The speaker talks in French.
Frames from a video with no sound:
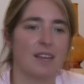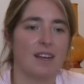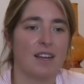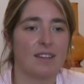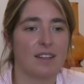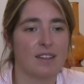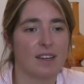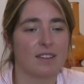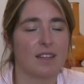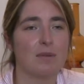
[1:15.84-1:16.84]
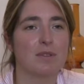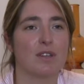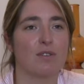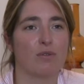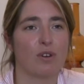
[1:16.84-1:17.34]
La dernière étape,
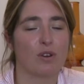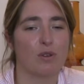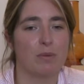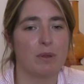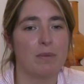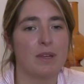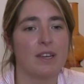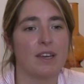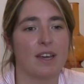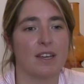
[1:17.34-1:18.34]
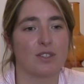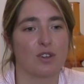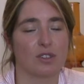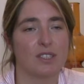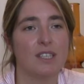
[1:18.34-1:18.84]
c'est une fois que le bébé est
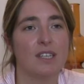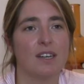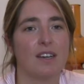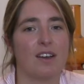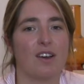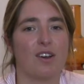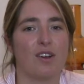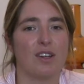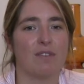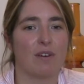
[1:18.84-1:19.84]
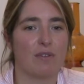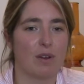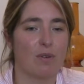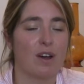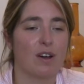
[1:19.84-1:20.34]
sorti, euh, il va
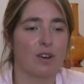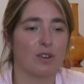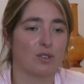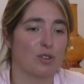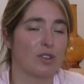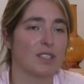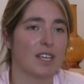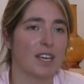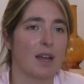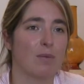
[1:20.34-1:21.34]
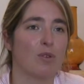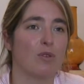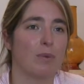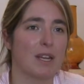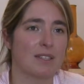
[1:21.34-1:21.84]
falloir sortir également
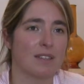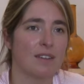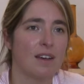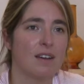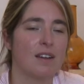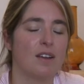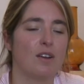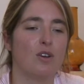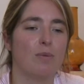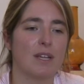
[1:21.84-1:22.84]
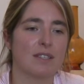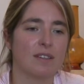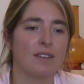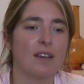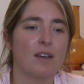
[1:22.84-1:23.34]
le placenta. Le
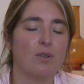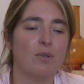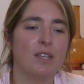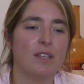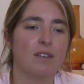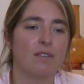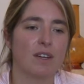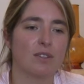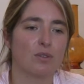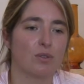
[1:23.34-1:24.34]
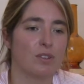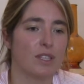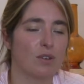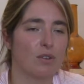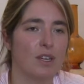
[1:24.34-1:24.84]
placenta, lui, il va se
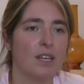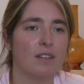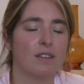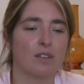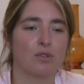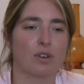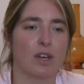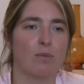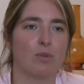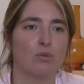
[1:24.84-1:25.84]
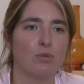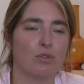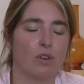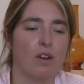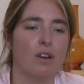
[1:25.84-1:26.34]
décoller naturellement tout
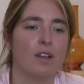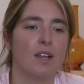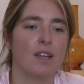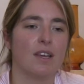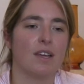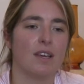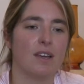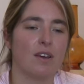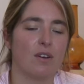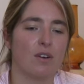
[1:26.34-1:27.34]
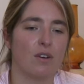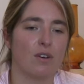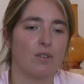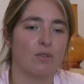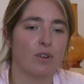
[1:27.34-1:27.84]
seul. Et
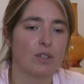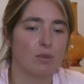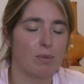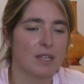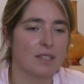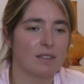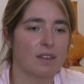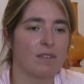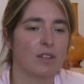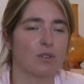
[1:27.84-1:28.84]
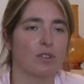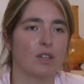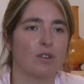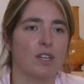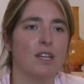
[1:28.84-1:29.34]
euh, une fois que ce placenta va être
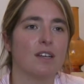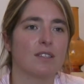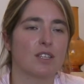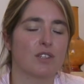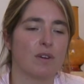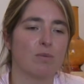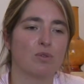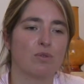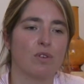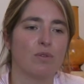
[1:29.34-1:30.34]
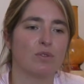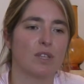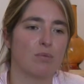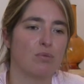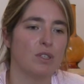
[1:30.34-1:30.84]
décollé, la sage-femme souvent
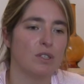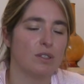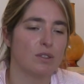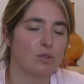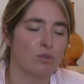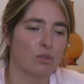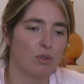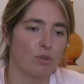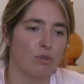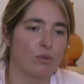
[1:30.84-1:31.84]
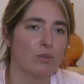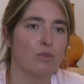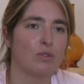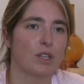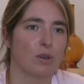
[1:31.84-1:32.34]
vous appuie sur le fond
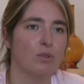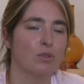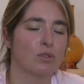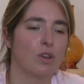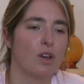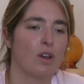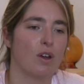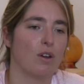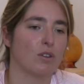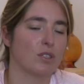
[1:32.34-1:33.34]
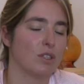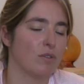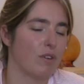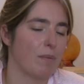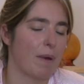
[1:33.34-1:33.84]
de l'utérus, euh, ce qui
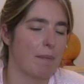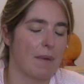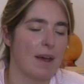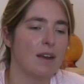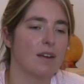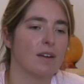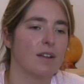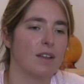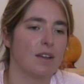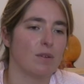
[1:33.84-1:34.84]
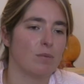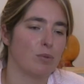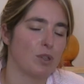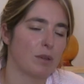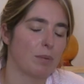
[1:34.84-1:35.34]
ne fait pas mal
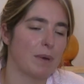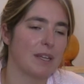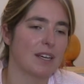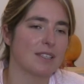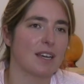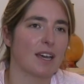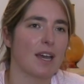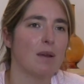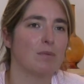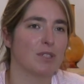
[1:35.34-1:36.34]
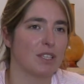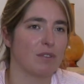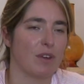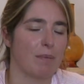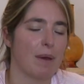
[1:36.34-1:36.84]
peut-être pas très agréable, mais ce qui
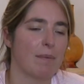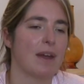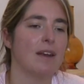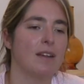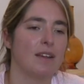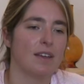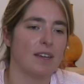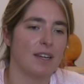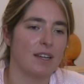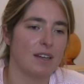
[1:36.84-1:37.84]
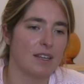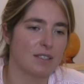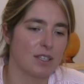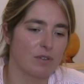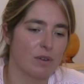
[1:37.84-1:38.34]
ne fait pas mal. Et
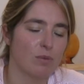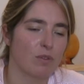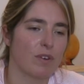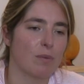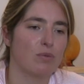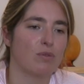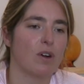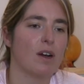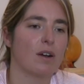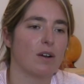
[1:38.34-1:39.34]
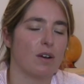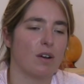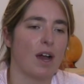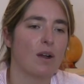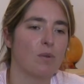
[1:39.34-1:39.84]
la sage-femme donc va pouvoir
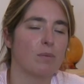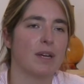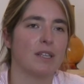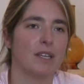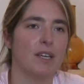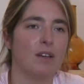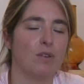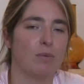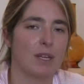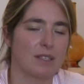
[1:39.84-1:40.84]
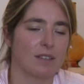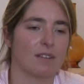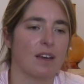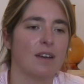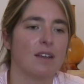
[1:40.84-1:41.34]
accompagner le
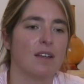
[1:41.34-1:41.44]
placenta